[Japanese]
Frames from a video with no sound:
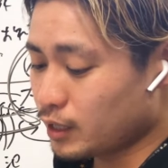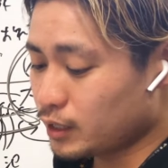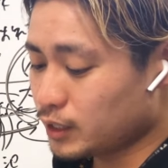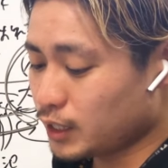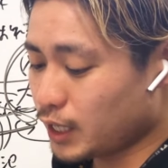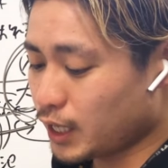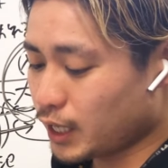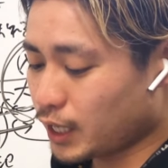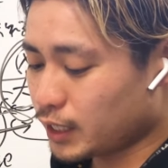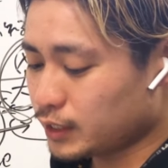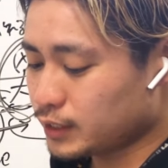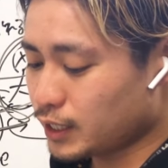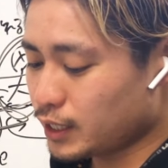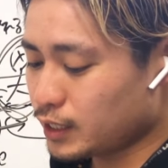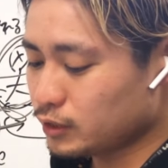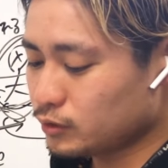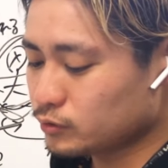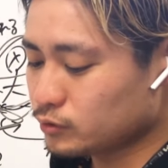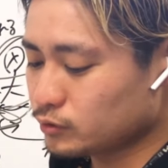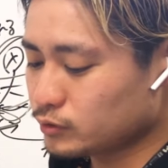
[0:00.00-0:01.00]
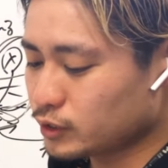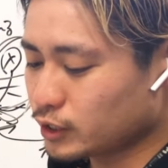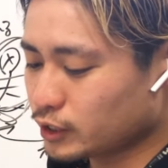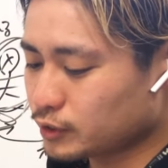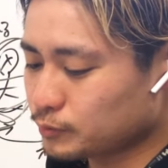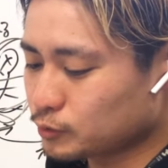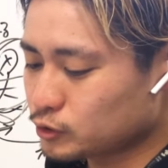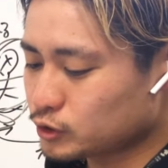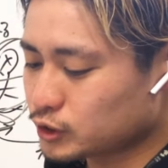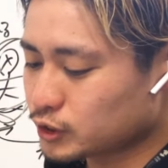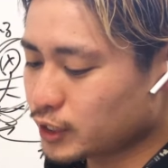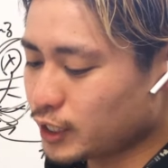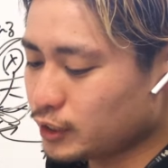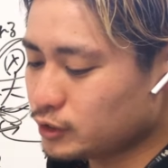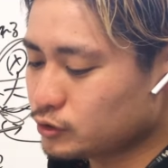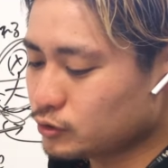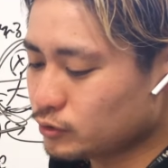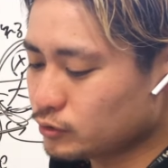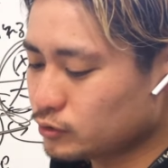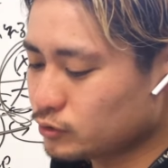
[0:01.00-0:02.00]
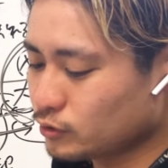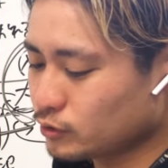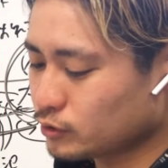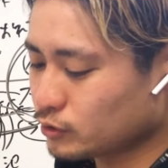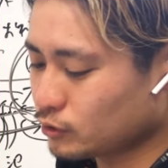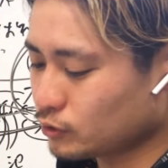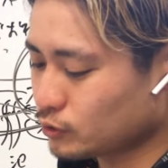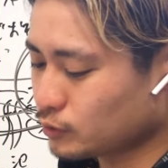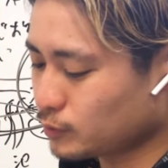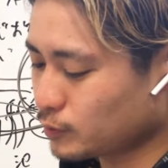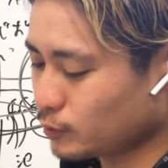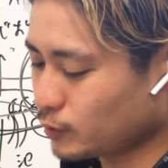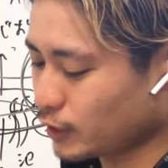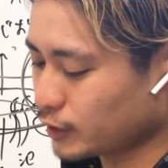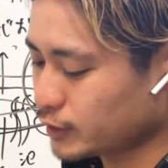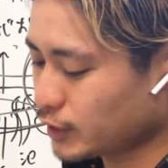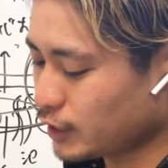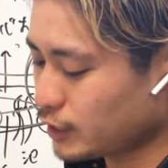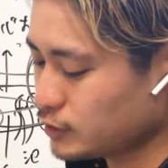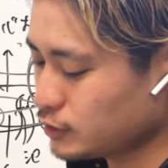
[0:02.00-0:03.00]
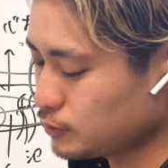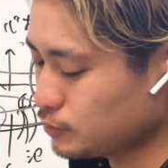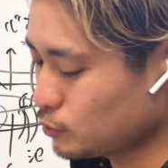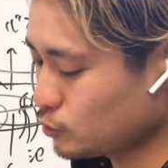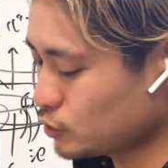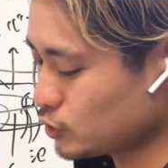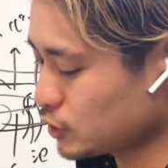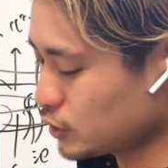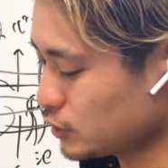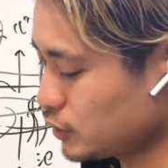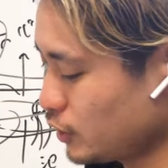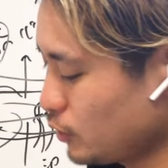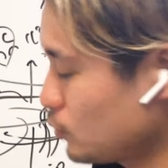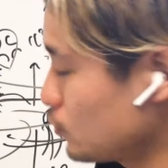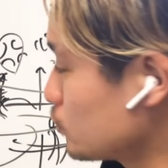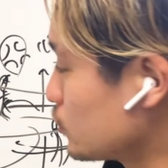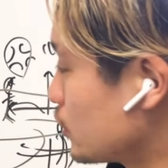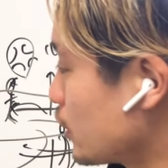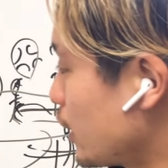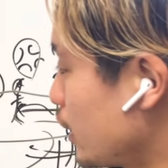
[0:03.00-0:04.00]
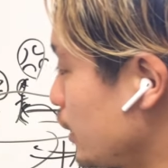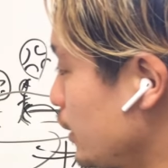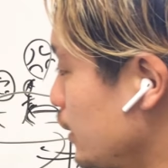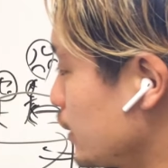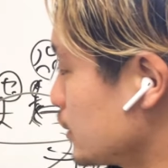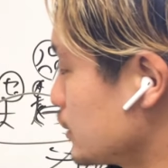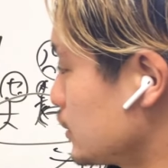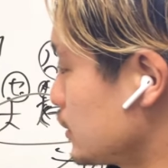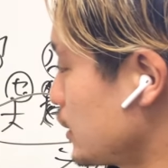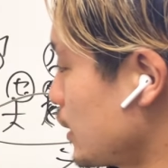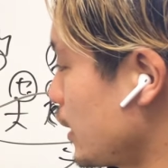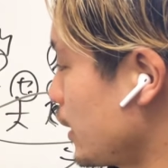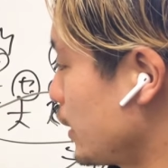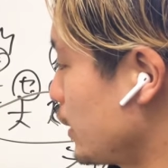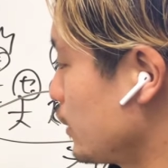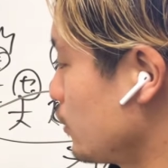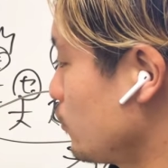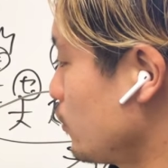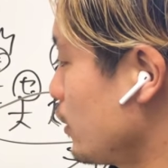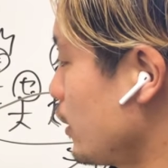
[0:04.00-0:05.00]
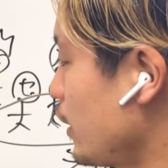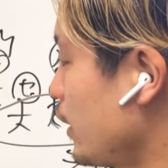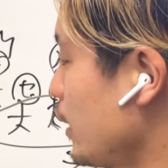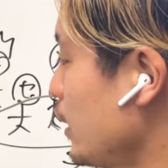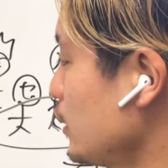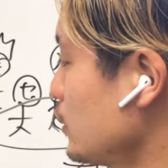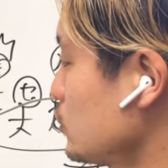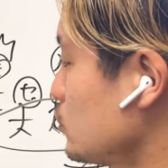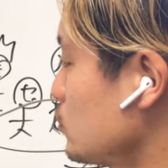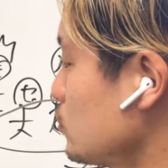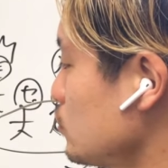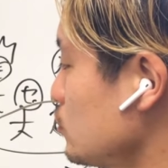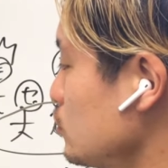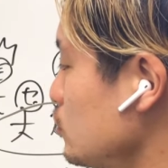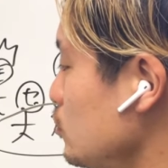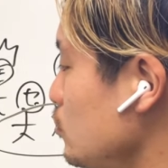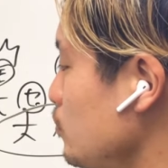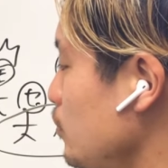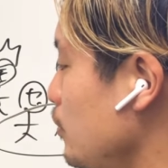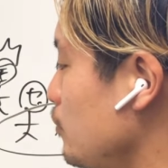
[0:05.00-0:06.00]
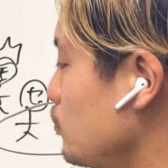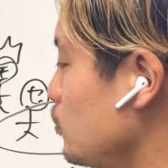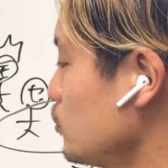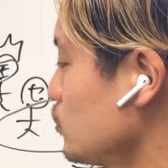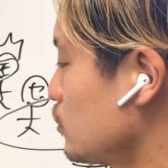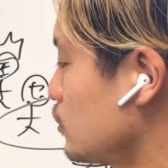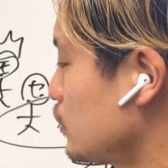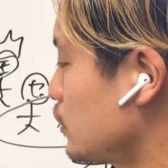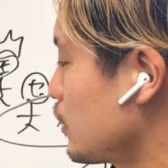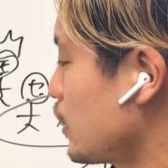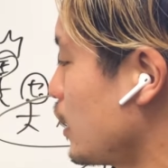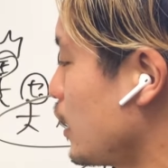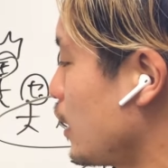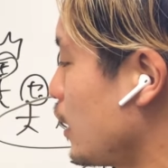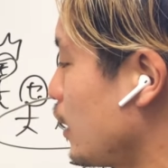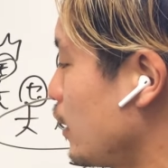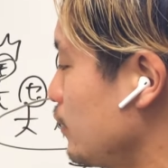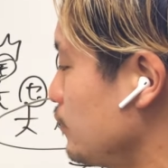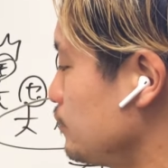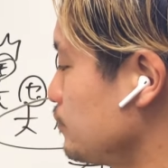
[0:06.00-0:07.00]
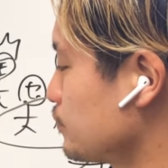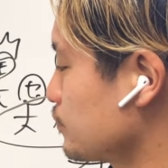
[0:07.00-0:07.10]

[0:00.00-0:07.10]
で、誰のどんな気持ち、約束という言葉を必ず用いて答えなさい。これ、約束を守った、